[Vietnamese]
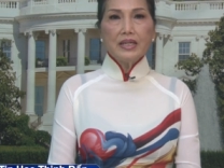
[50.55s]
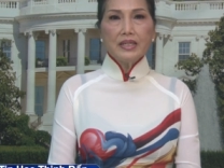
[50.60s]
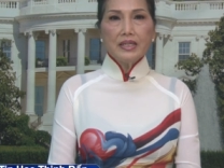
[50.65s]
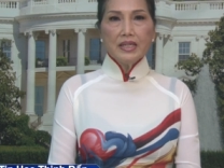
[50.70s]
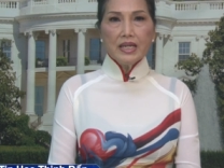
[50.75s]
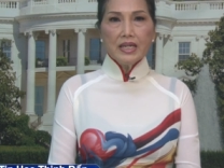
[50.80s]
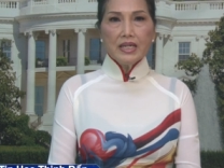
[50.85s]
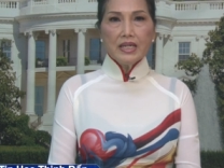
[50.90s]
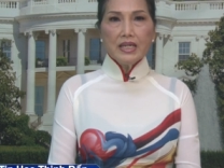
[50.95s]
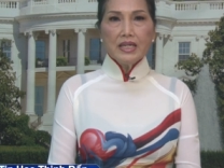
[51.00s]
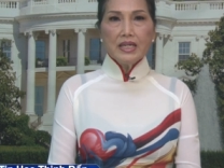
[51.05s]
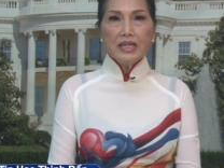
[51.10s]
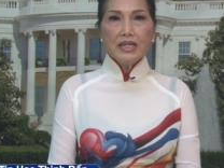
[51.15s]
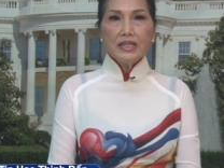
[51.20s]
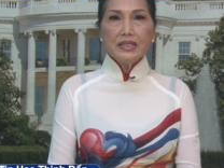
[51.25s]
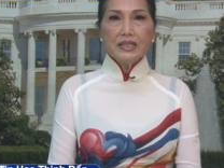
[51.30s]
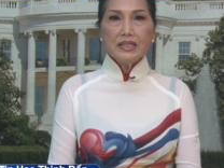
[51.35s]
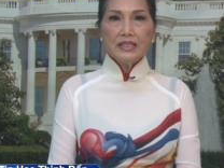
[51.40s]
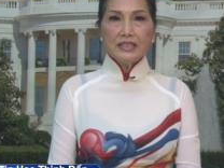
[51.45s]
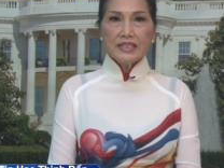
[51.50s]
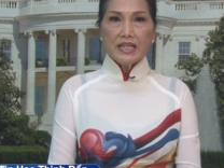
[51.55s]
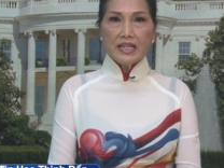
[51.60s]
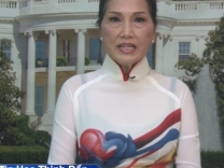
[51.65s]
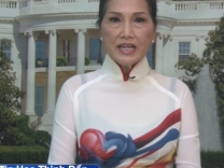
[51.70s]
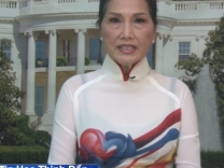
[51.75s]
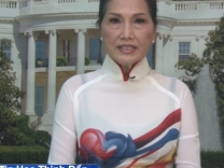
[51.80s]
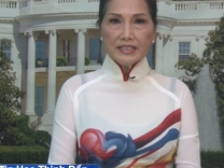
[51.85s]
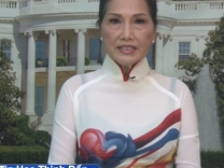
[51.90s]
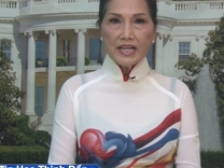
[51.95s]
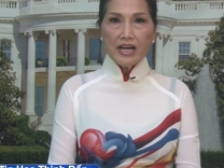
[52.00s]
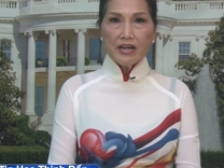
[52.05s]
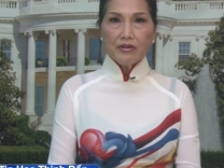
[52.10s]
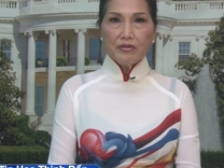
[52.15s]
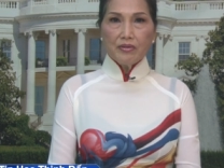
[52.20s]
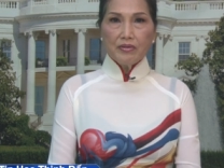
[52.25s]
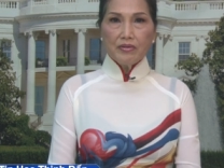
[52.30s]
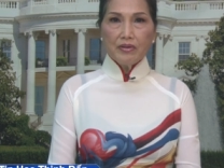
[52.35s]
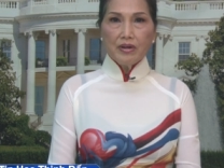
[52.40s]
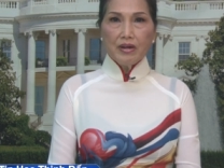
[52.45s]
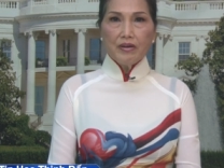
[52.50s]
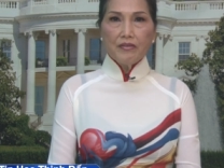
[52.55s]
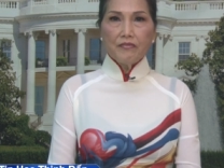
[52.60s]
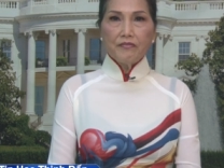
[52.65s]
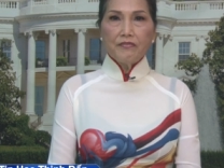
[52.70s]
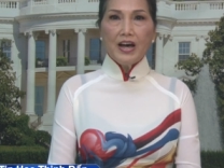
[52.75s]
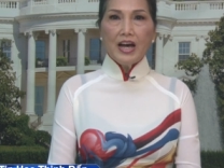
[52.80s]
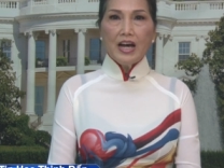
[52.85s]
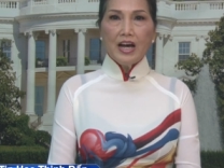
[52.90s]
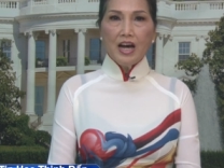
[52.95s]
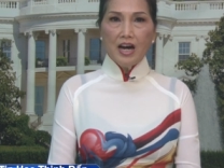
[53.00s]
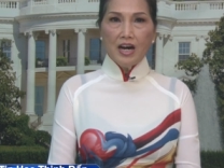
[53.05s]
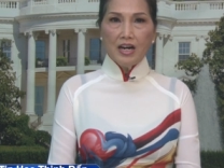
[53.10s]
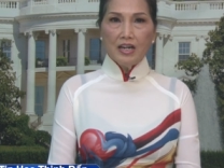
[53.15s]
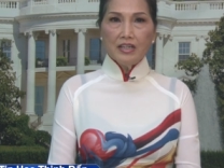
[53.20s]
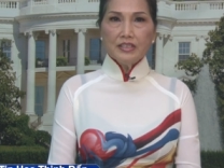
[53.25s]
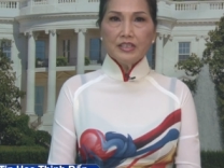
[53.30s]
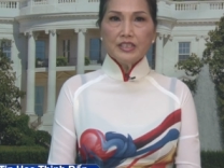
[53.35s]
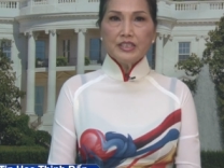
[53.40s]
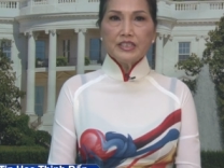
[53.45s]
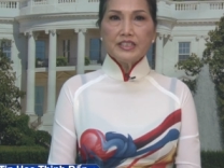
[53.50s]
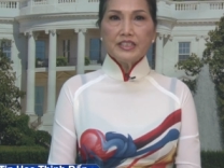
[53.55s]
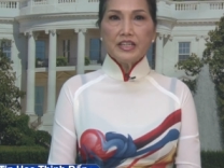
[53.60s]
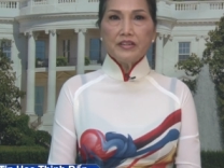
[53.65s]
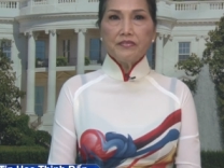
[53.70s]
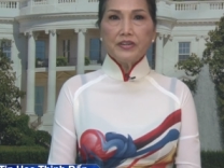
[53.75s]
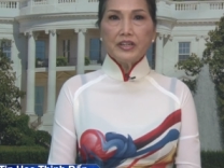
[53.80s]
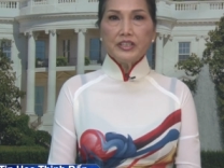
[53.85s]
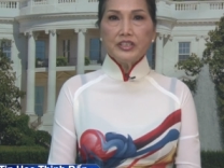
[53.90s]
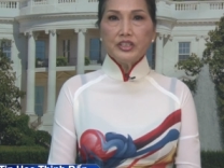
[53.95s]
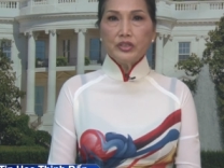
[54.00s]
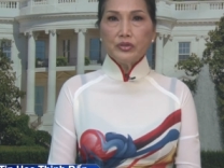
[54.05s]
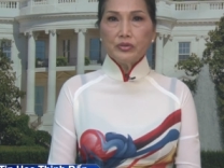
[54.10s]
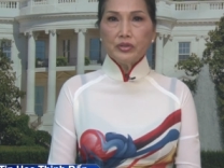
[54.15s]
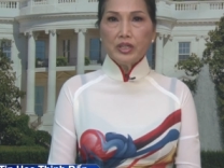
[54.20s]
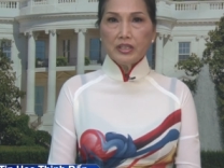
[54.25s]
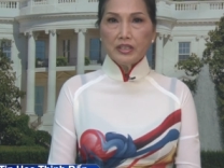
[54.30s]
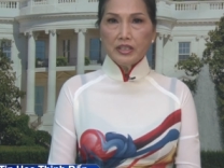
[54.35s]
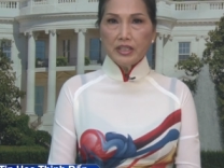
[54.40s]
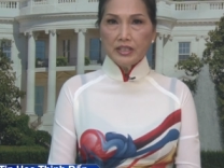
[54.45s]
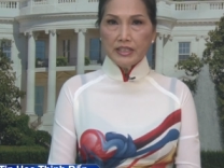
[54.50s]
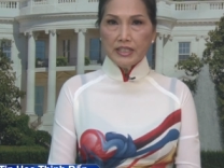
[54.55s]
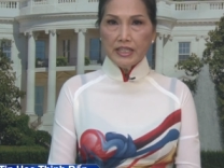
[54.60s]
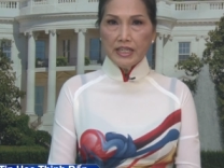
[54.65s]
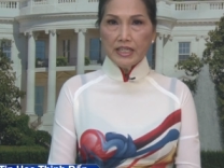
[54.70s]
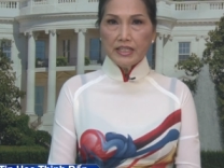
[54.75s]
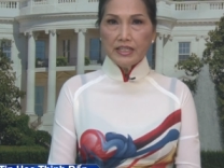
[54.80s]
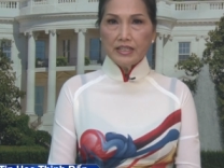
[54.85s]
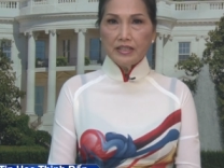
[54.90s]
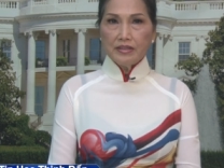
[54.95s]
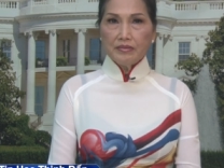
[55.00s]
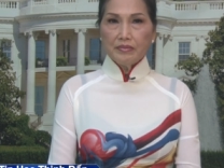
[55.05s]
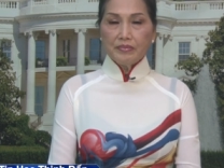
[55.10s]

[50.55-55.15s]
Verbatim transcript: Đi thì sẽ ra sao và ở sẽ phải chịu được những gì?